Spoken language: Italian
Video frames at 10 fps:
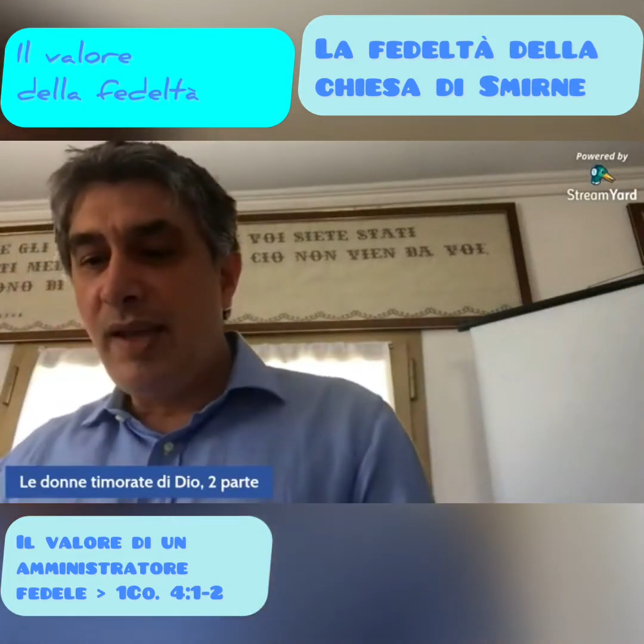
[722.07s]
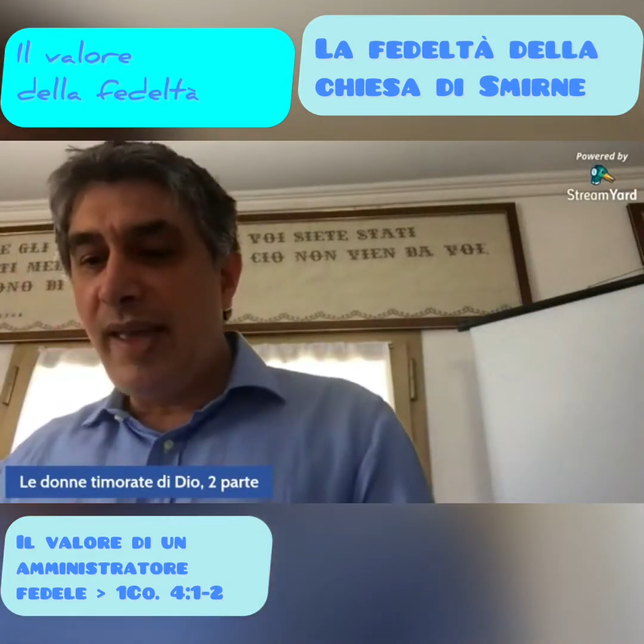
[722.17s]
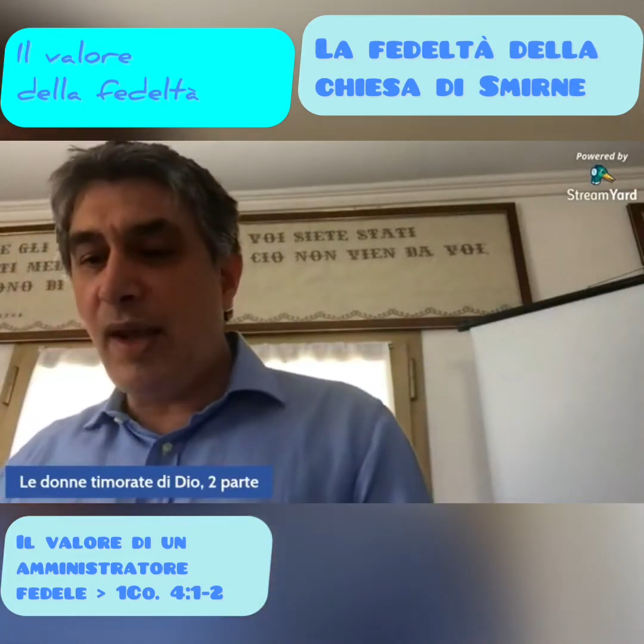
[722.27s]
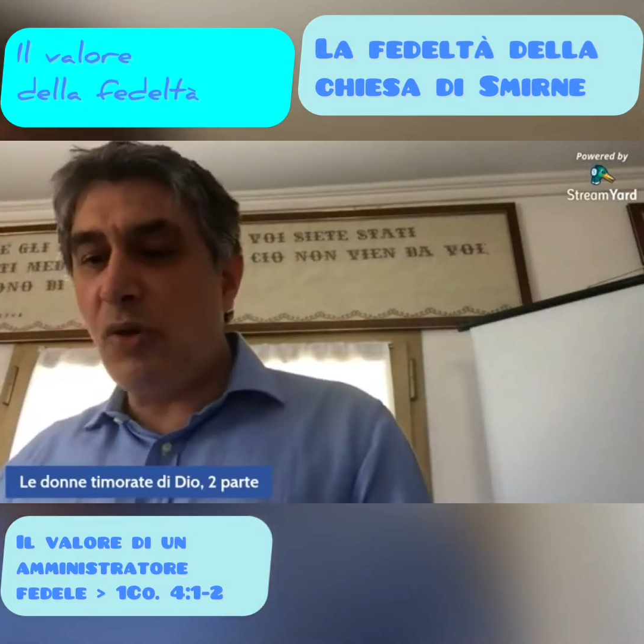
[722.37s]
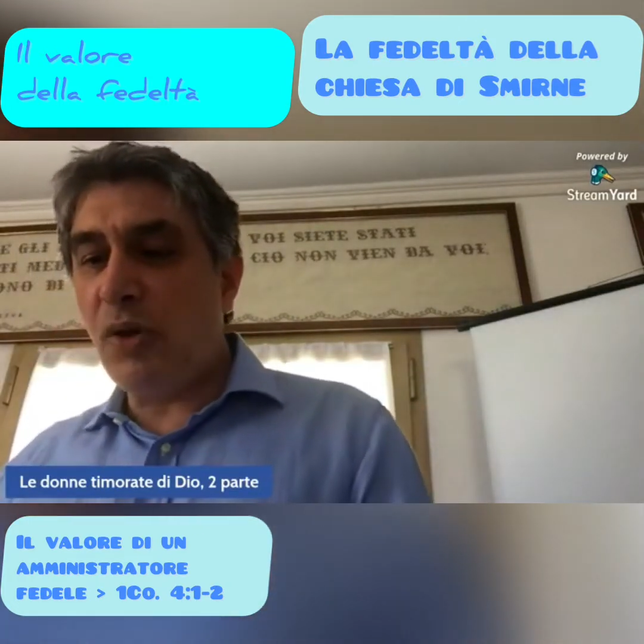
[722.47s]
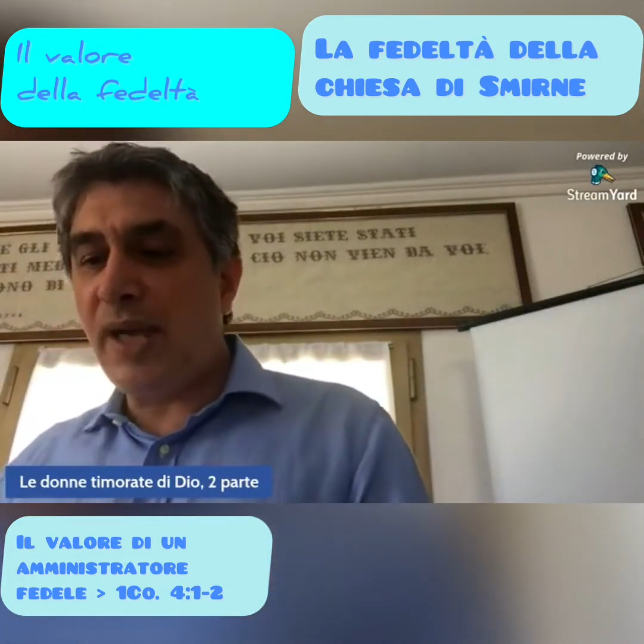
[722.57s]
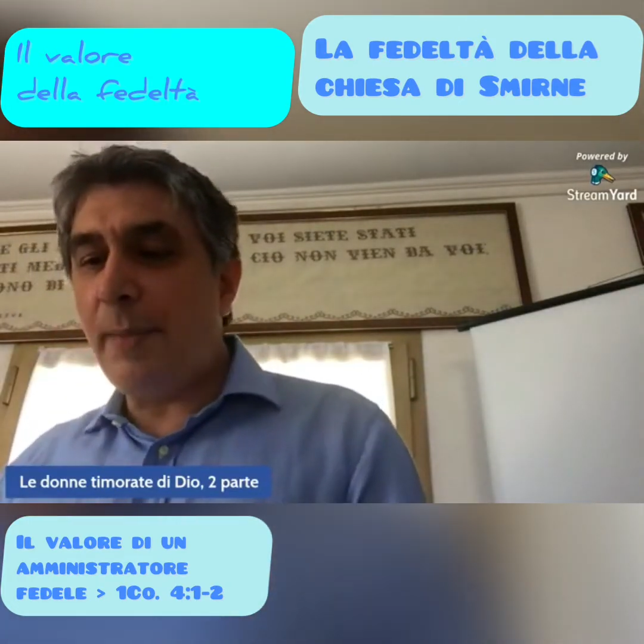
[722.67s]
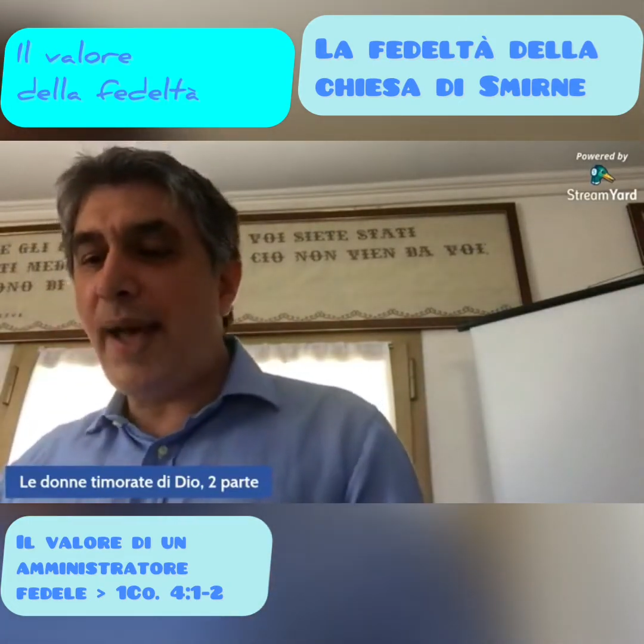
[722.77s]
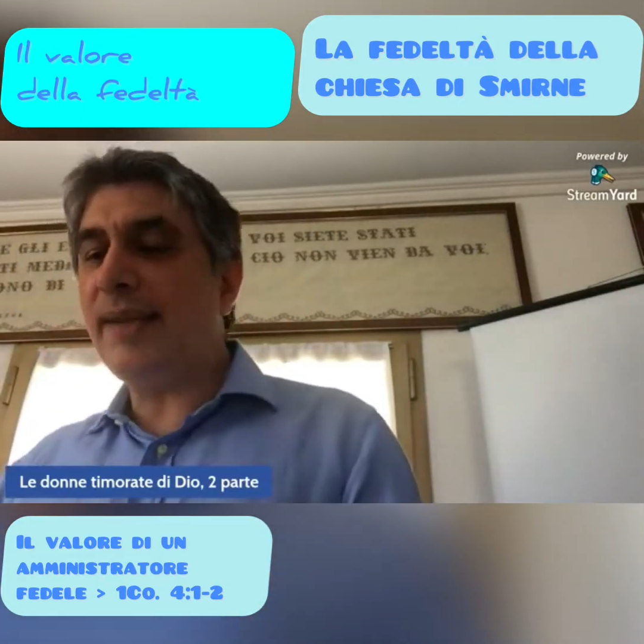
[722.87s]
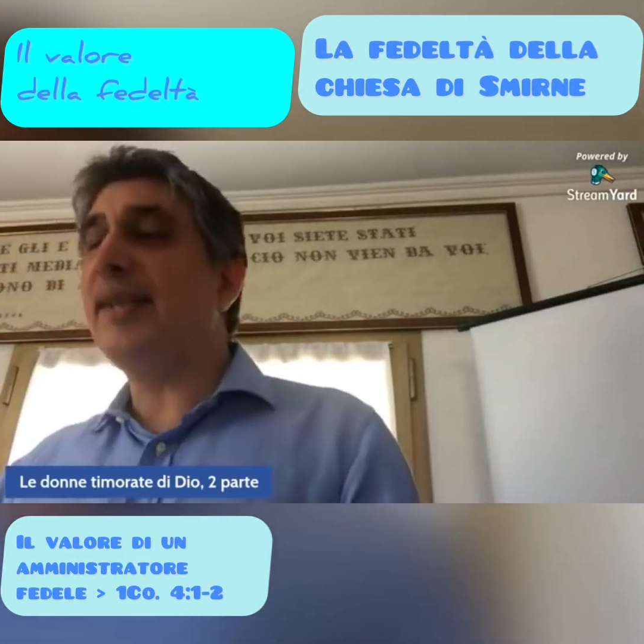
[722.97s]
erano
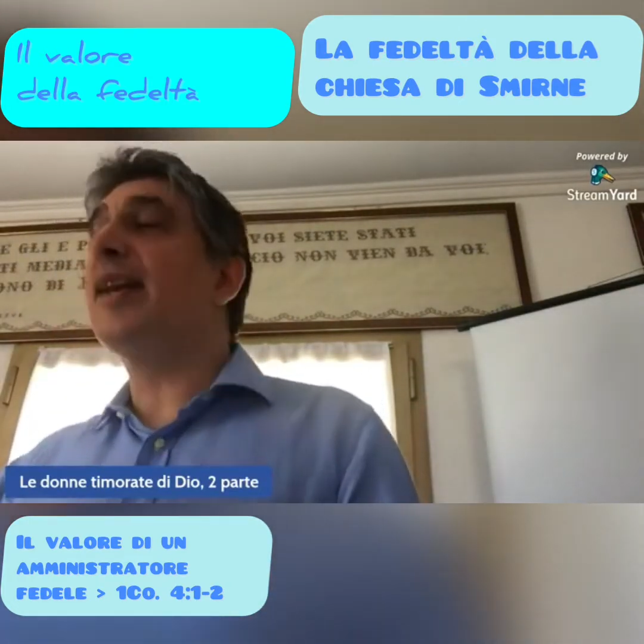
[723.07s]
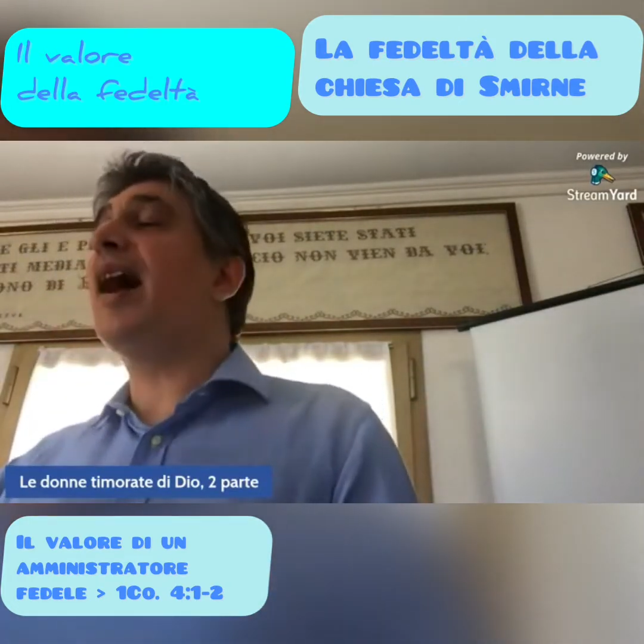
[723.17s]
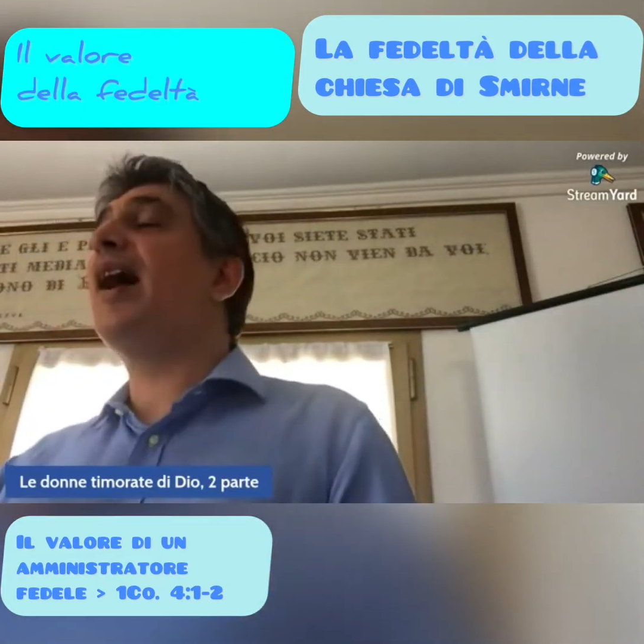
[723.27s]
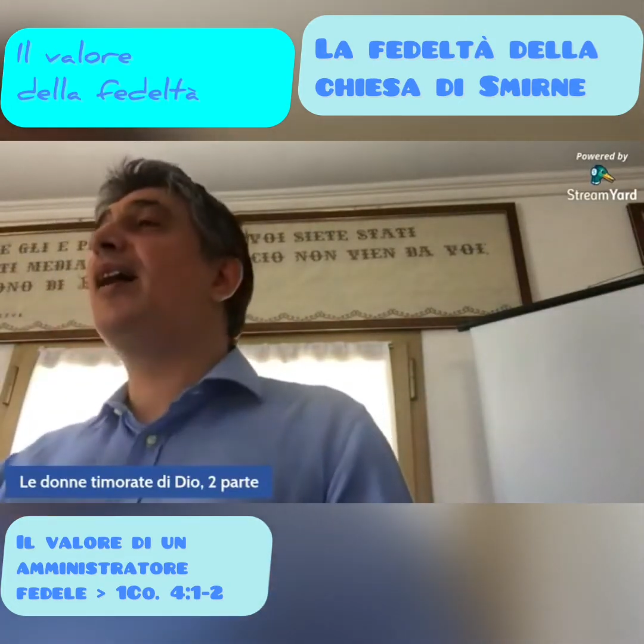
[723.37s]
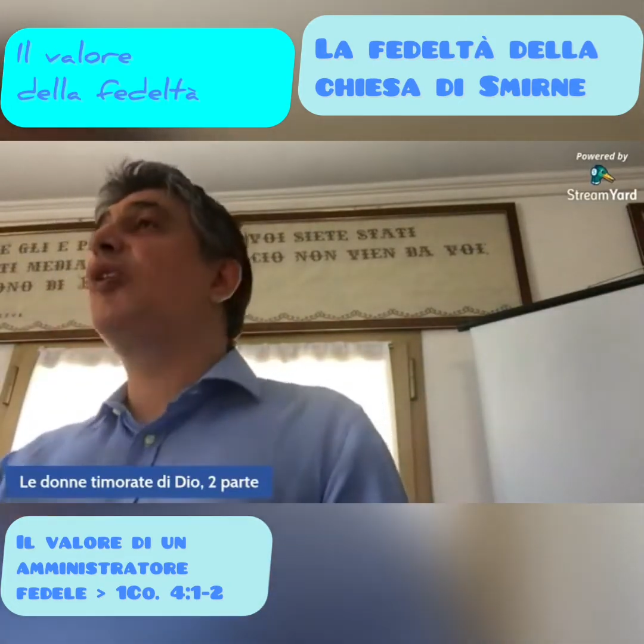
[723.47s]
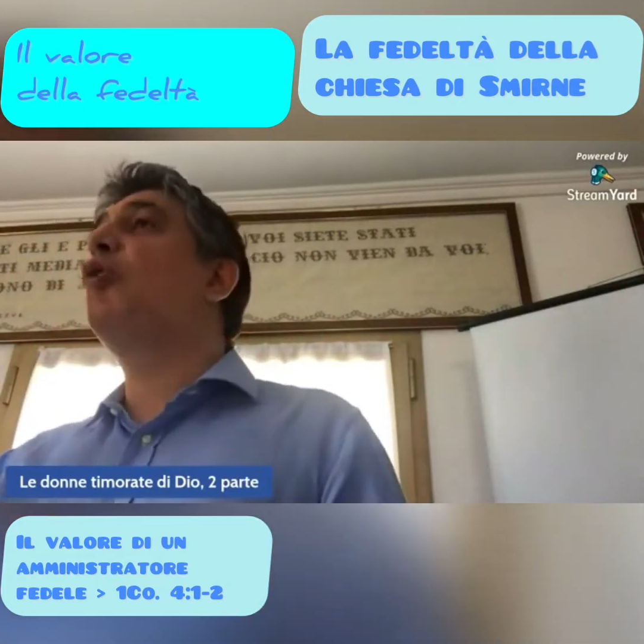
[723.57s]
chiamati a